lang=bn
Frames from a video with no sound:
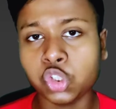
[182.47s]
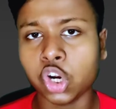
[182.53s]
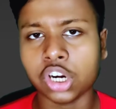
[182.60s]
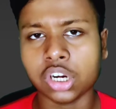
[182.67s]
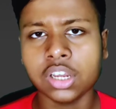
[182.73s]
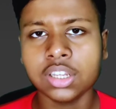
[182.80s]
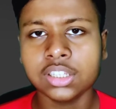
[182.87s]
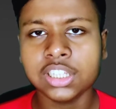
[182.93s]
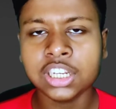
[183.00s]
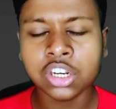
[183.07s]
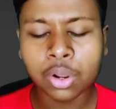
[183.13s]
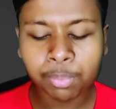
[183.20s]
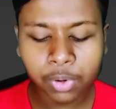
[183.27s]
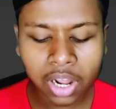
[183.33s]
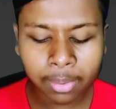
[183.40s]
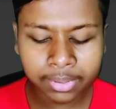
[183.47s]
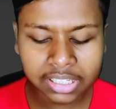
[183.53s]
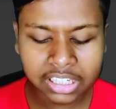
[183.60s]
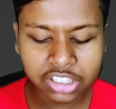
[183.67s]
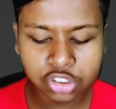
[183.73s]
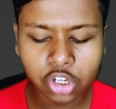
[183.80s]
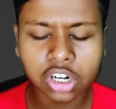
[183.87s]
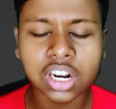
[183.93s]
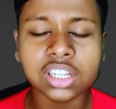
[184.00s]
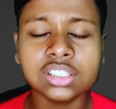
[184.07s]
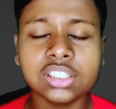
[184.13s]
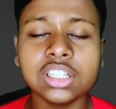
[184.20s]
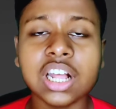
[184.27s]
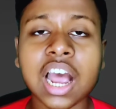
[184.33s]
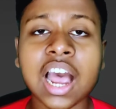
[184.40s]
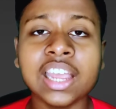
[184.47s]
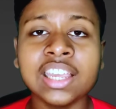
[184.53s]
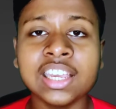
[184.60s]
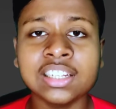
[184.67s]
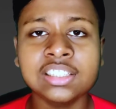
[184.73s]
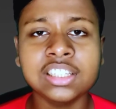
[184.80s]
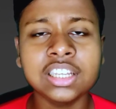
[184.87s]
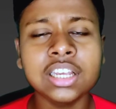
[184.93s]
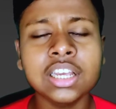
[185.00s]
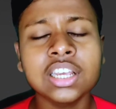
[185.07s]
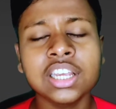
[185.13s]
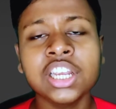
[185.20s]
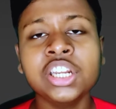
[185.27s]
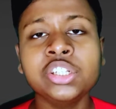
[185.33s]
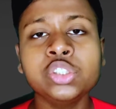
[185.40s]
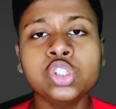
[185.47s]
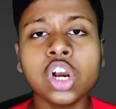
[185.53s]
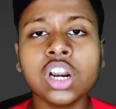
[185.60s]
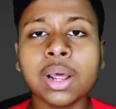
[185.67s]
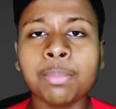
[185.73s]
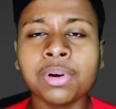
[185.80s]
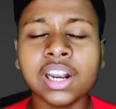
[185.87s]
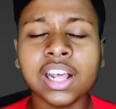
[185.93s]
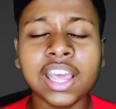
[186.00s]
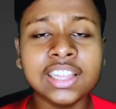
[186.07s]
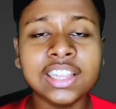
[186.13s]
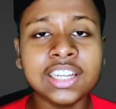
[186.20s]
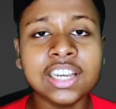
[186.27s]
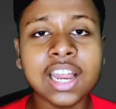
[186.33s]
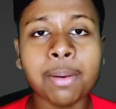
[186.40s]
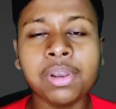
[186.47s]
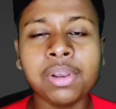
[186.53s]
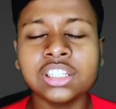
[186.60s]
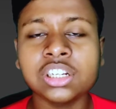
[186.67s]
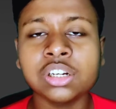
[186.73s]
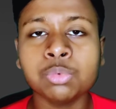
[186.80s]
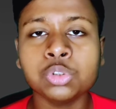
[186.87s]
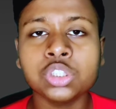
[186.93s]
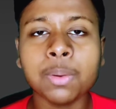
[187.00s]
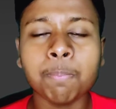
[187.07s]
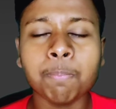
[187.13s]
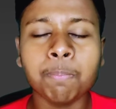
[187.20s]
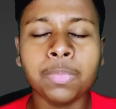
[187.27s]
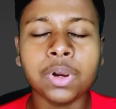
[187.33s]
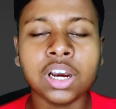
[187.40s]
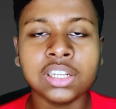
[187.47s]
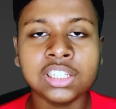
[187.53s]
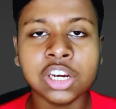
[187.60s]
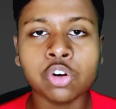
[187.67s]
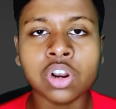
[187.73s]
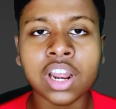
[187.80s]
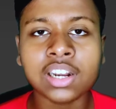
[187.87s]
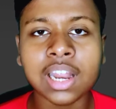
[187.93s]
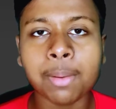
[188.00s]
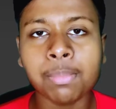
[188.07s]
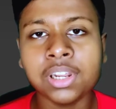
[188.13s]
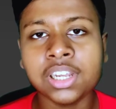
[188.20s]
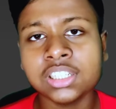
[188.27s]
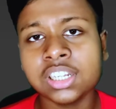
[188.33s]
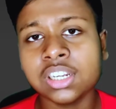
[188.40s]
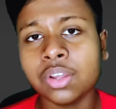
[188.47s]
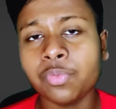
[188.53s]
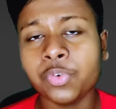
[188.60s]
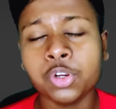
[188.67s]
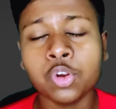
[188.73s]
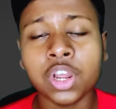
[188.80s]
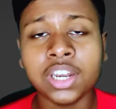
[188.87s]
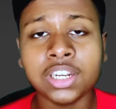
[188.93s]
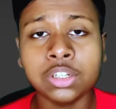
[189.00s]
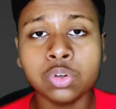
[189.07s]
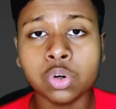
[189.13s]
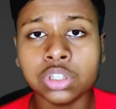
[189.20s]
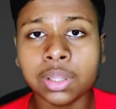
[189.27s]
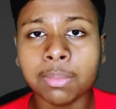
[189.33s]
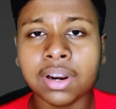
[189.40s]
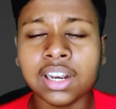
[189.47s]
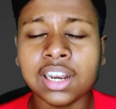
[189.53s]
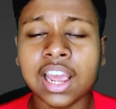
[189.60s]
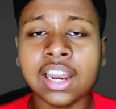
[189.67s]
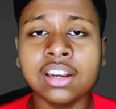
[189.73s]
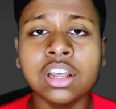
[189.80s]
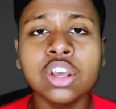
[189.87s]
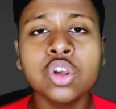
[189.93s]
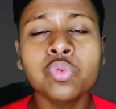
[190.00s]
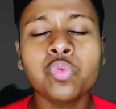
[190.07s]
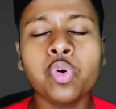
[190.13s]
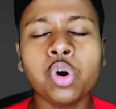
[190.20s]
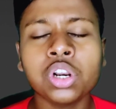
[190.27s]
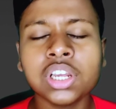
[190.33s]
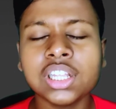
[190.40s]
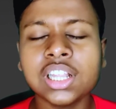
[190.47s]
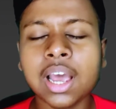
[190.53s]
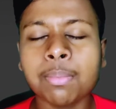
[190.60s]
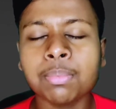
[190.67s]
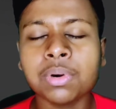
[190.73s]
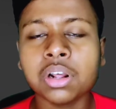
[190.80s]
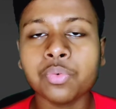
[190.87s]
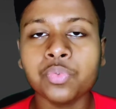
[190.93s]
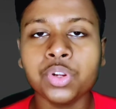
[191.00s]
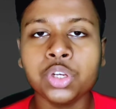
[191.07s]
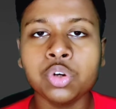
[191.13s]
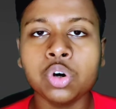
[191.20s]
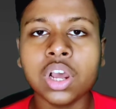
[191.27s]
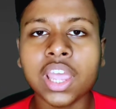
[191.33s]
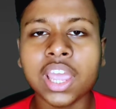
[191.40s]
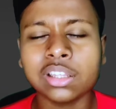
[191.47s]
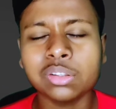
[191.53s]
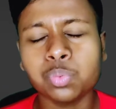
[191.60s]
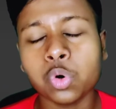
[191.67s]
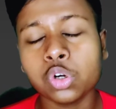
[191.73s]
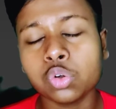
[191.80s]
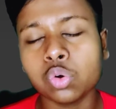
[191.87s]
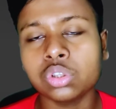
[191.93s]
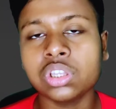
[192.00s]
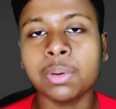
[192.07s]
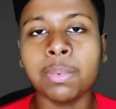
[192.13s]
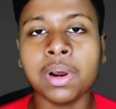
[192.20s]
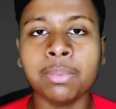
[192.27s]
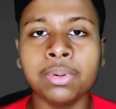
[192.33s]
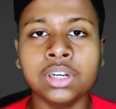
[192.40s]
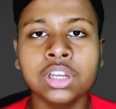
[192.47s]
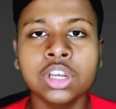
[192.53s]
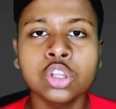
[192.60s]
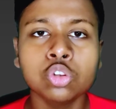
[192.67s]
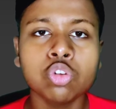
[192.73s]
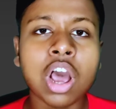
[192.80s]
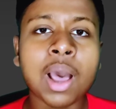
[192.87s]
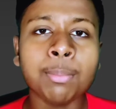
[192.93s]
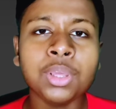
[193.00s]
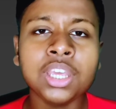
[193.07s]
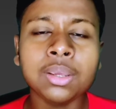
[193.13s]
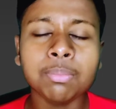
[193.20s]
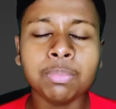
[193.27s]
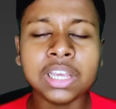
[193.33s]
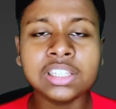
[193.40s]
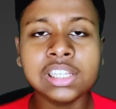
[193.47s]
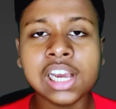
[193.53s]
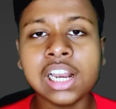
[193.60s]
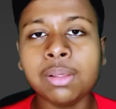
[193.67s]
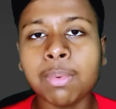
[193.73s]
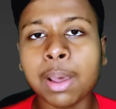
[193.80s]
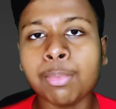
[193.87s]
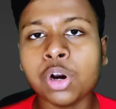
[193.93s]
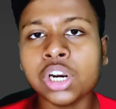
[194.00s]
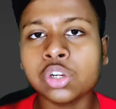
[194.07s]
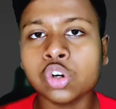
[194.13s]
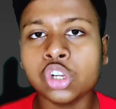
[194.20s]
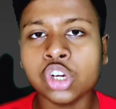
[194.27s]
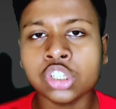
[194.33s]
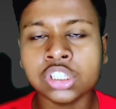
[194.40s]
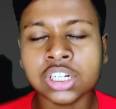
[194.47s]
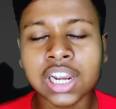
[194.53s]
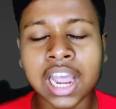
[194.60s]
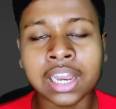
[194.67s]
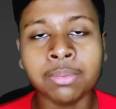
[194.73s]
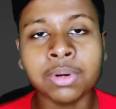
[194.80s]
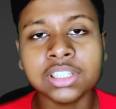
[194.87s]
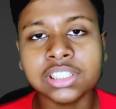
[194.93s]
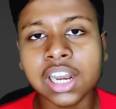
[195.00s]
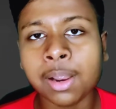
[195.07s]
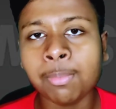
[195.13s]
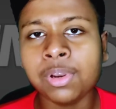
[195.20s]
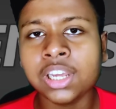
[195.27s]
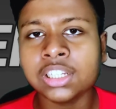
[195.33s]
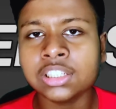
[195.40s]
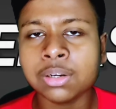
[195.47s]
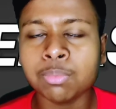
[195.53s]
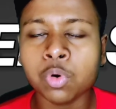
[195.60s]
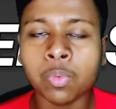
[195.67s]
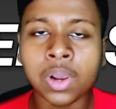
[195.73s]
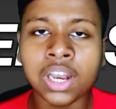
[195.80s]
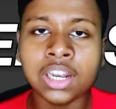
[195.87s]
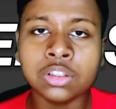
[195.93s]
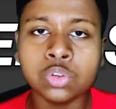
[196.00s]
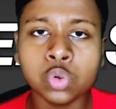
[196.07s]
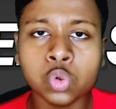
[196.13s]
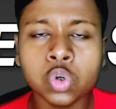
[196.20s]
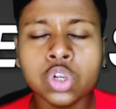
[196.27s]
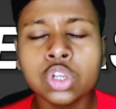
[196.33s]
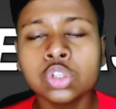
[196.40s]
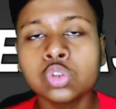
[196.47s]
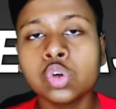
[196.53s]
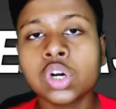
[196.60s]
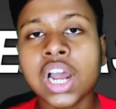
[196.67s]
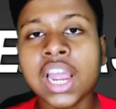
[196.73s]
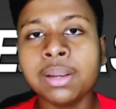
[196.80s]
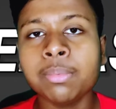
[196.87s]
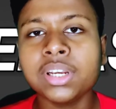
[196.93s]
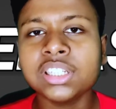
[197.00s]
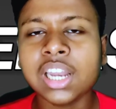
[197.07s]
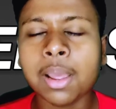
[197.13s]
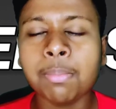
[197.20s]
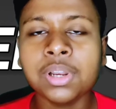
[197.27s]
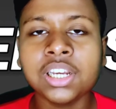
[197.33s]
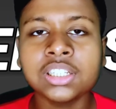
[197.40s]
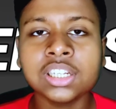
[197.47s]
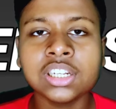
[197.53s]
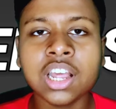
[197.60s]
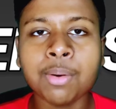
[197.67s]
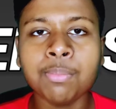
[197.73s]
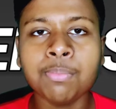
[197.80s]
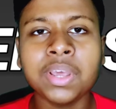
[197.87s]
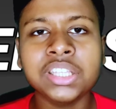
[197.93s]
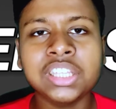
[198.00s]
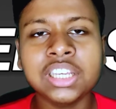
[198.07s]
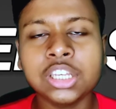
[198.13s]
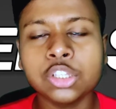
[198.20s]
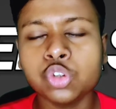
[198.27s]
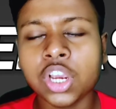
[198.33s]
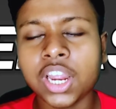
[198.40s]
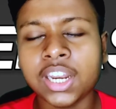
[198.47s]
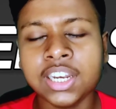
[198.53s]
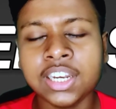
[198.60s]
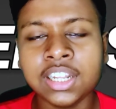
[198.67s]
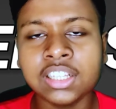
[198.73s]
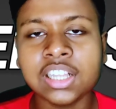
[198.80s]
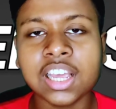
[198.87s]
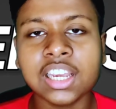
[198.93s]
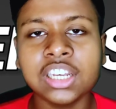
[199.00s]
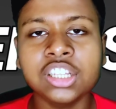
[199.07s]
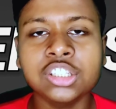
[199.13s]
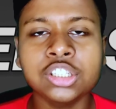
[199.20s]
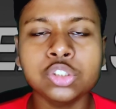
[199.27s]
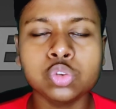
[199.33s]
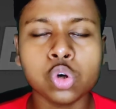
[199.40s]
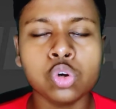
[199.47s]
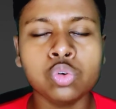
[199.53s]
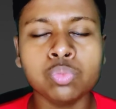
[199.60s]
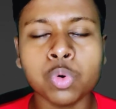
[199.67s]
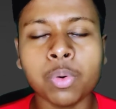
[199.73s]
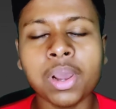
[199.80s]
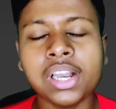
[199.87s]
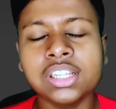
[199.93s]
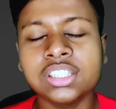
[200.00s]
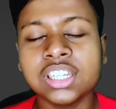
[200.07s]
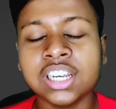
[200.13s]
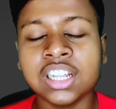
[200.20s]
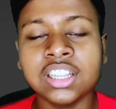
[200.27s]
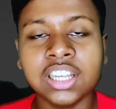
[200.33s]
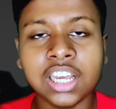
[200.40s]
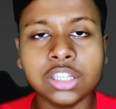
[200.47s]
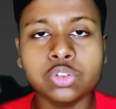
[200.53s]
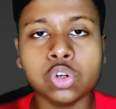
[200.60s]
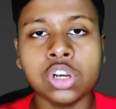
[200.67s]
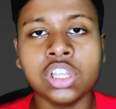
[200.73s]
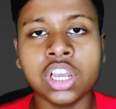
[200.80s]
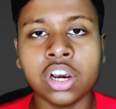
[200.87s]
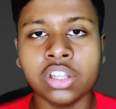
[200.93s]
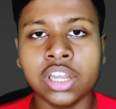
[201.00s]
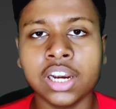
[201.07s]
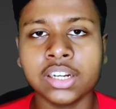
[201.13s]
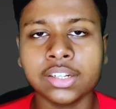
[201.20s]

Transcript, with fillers: ইনশর্ট তিন নম্বরে আমাদের ইনশর্ট আসছে তা আইএনসি ইনশর্ট আপনারা এই তিনটে অ্যাপ্লিকেশনের মধ্যে যে কোনো একটা অ্যাপ্লিকেশান দিয়ে ভিডিও এডিট করতে পারেন অ্যান্ড ফোর কেতে আপনারা ভিডিও এক্সপোর্ট করতে পারবেন তো আমি বেসিক্যালি ব্যবহার করি হচ্ছে কাইন মাস্টার অ্যাপ্লিকেশান মোবাইলের থ্রু তো কাইন মাস্টার অ্যাপ্লিকেশান দিয়ে আমি বেশি কিছু এডিটিং দেখিয়ে দিচ্ছি চলুন মোবাইল স্ক্রিনের দিকে চলে যাওয়া